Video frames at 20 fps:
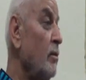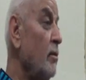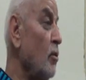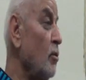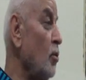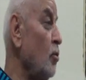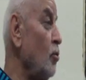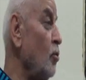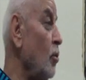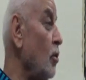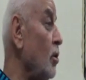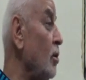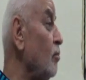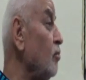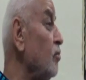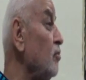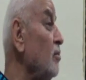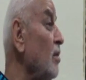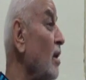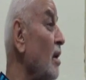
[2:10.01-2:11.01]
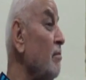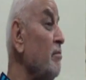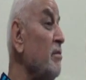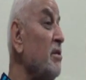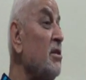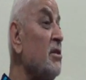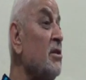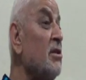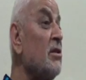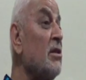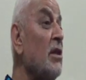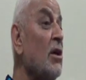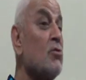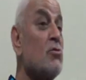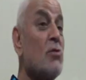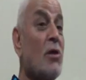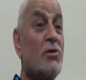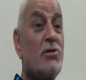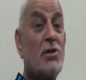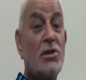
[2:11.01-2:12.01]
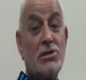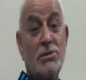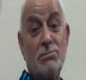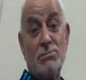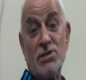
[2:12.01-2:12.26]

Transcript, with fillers: o da diyor ki bunlar bitirdikten sonra ancak